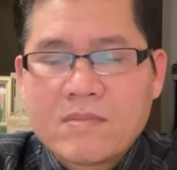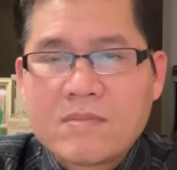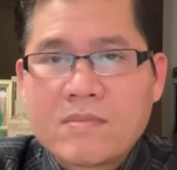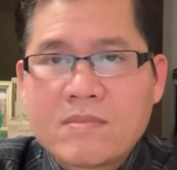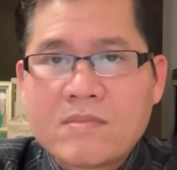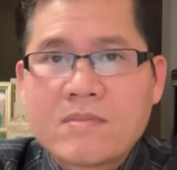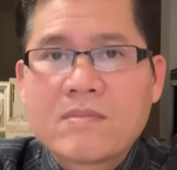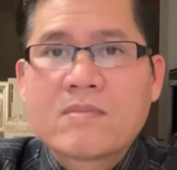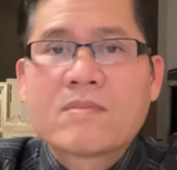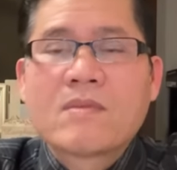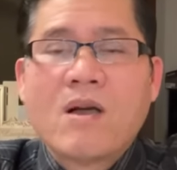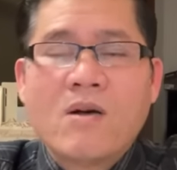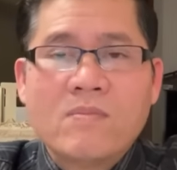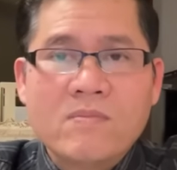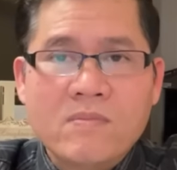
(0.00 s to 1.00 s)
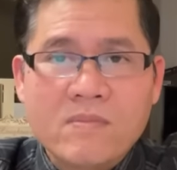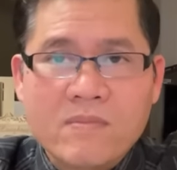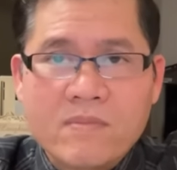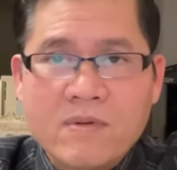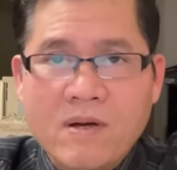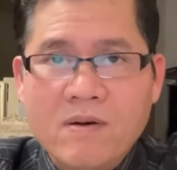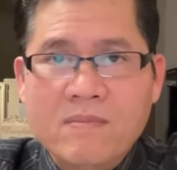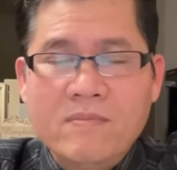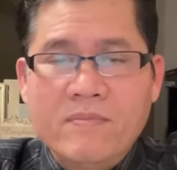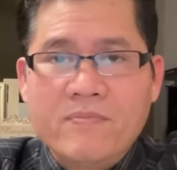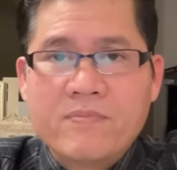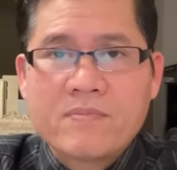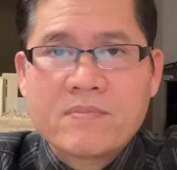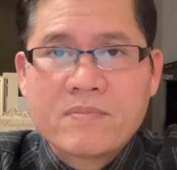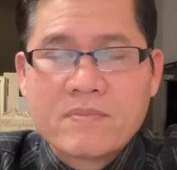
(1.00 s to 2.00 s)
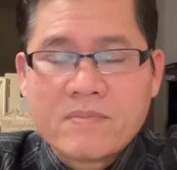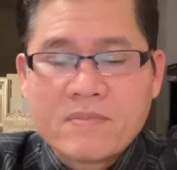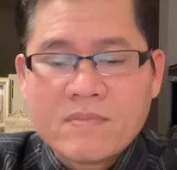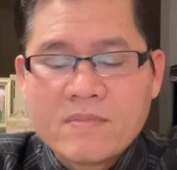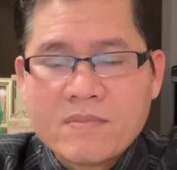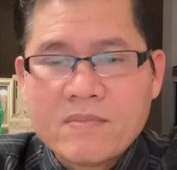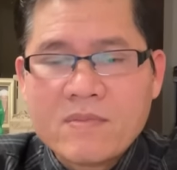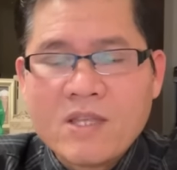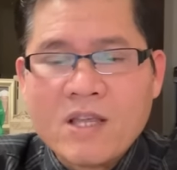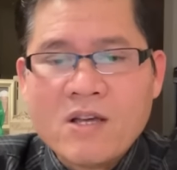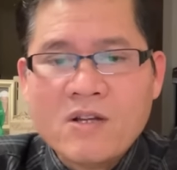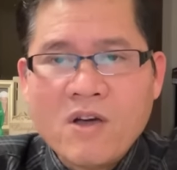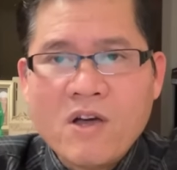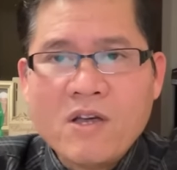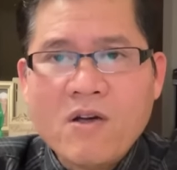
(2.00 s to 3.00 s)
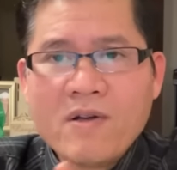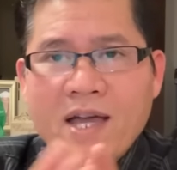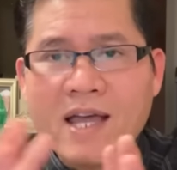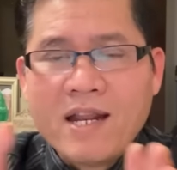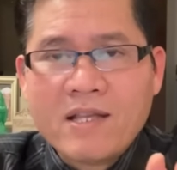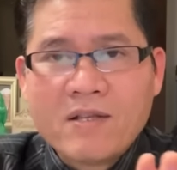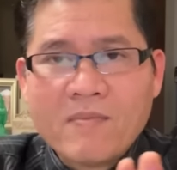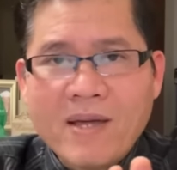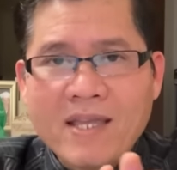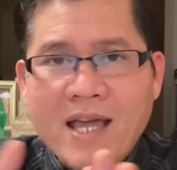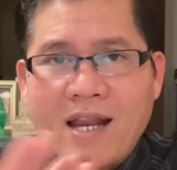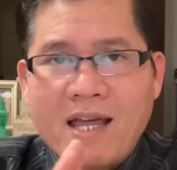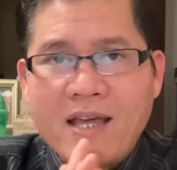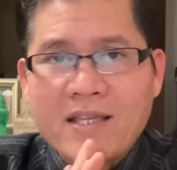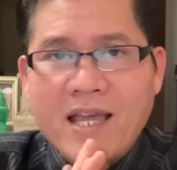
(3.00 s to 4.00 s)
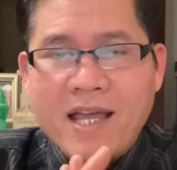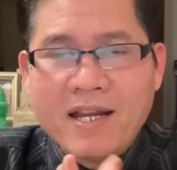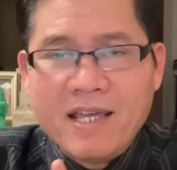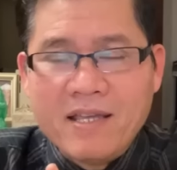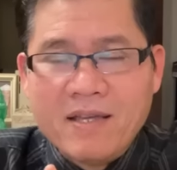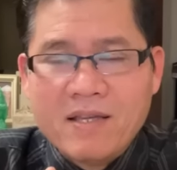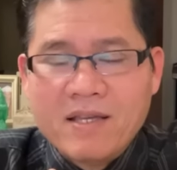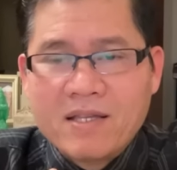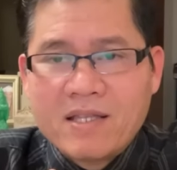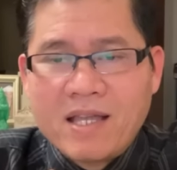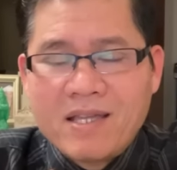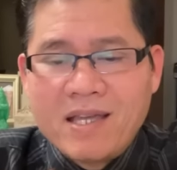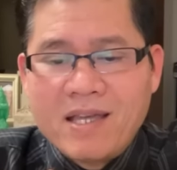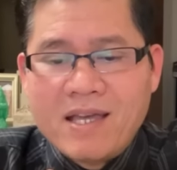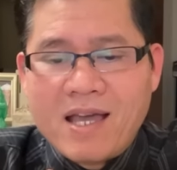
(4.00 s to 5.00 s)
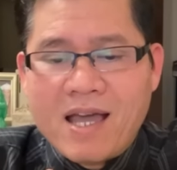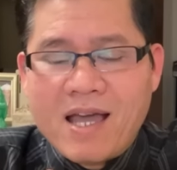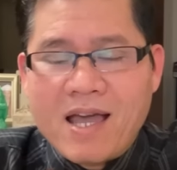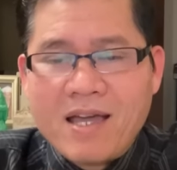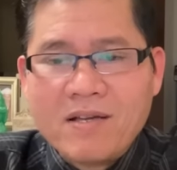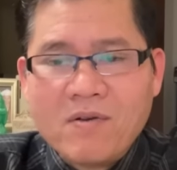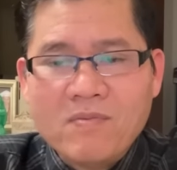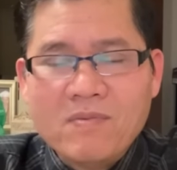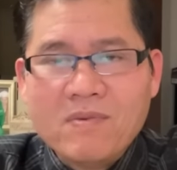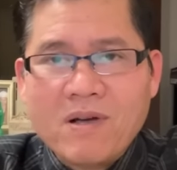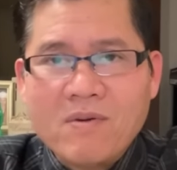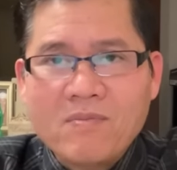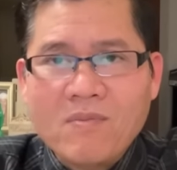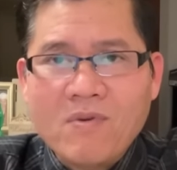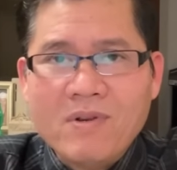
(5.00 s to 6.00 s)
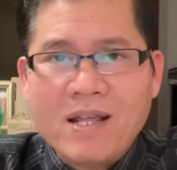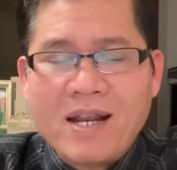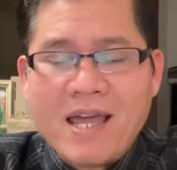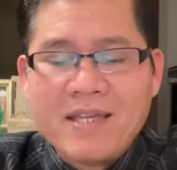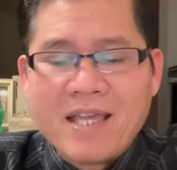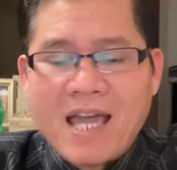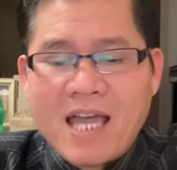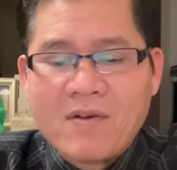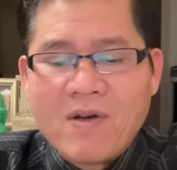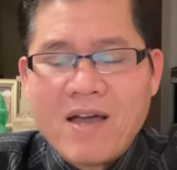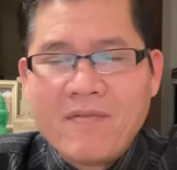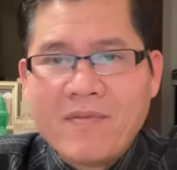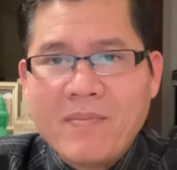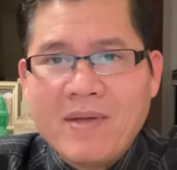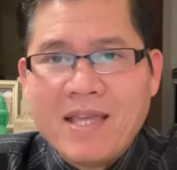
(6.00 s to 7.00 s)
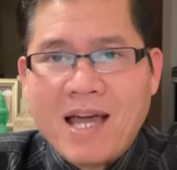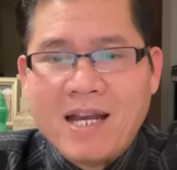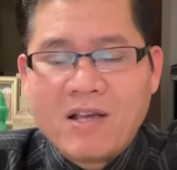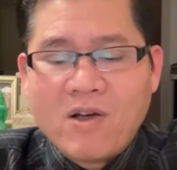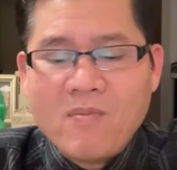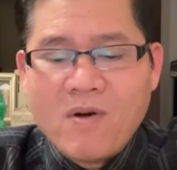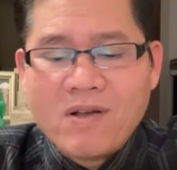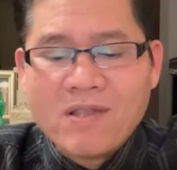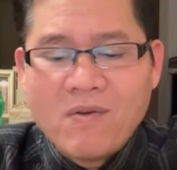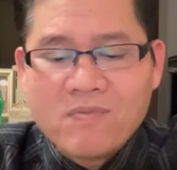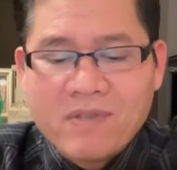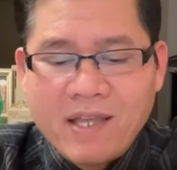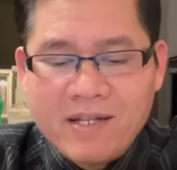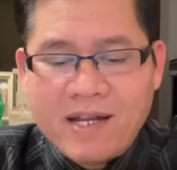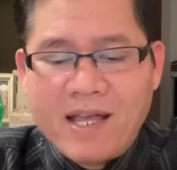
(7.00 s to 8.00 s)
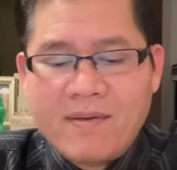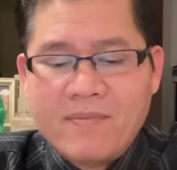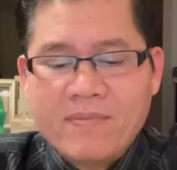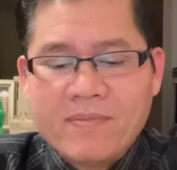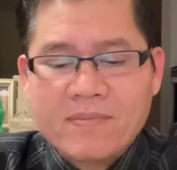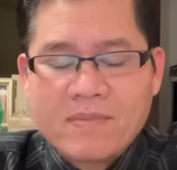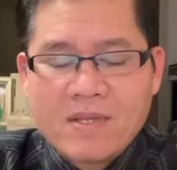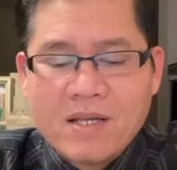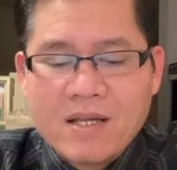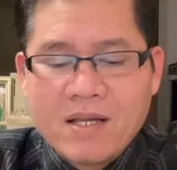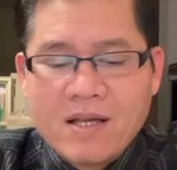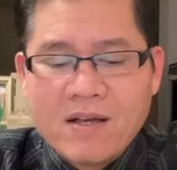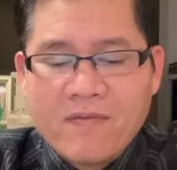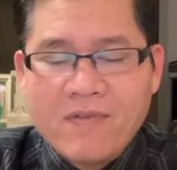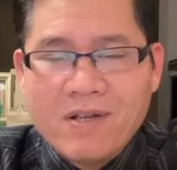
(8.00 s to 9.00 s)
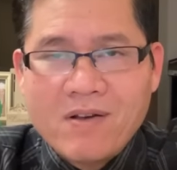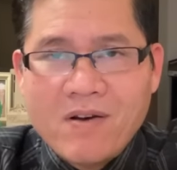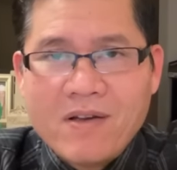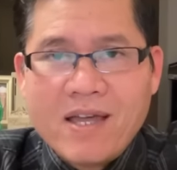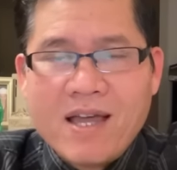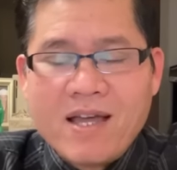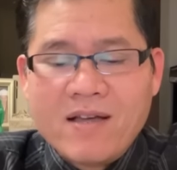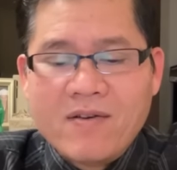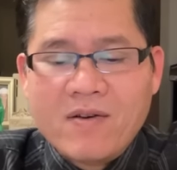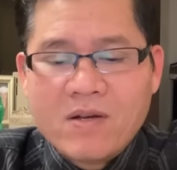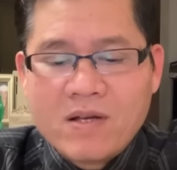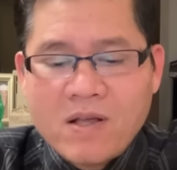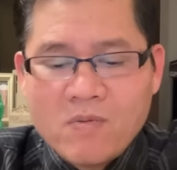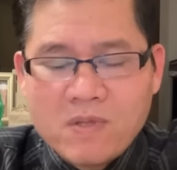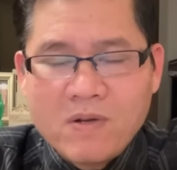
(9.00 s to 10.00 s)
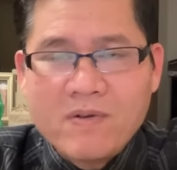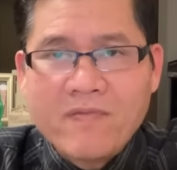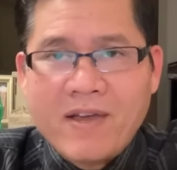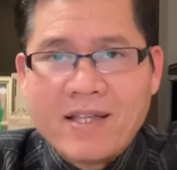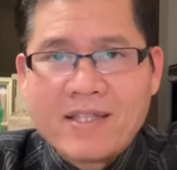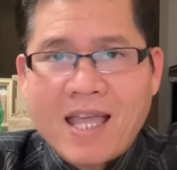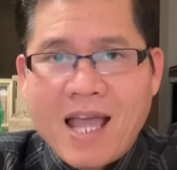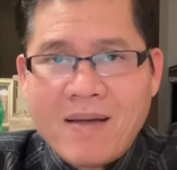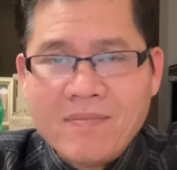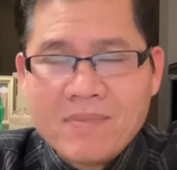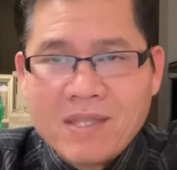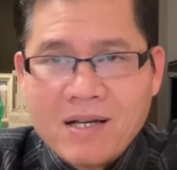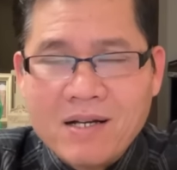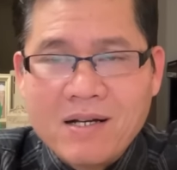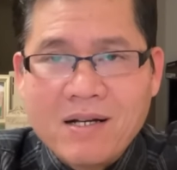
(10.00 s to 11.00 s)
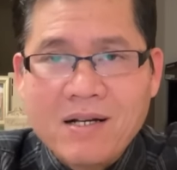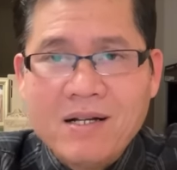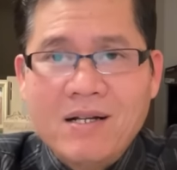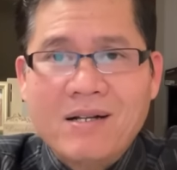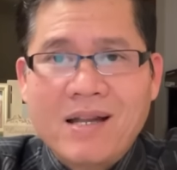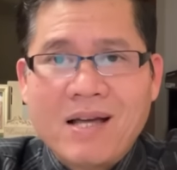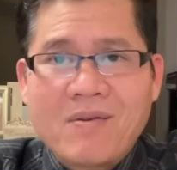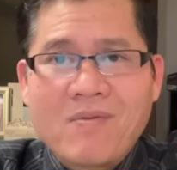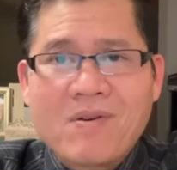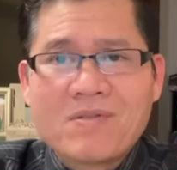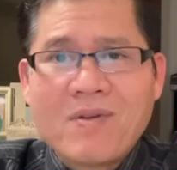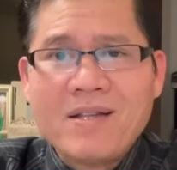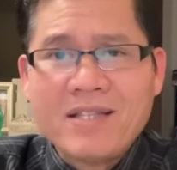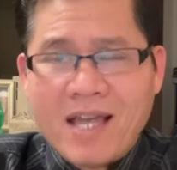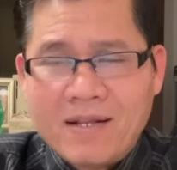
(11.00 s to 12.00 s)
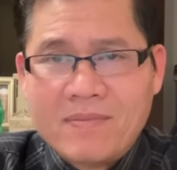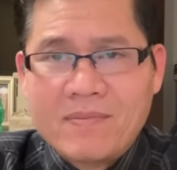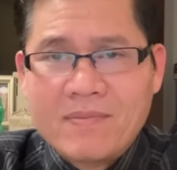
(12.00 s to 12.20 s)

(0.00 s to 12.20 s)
vệ toán châu đúng đúng rồi ok rồi bây giờ là dậy đi tại vì à, anh cũng không muốn là lai dài quá và bây giờ là có một cái thông tin nè vừa yeah. Dạ. rồi á thông tin về thám tử là của toán trần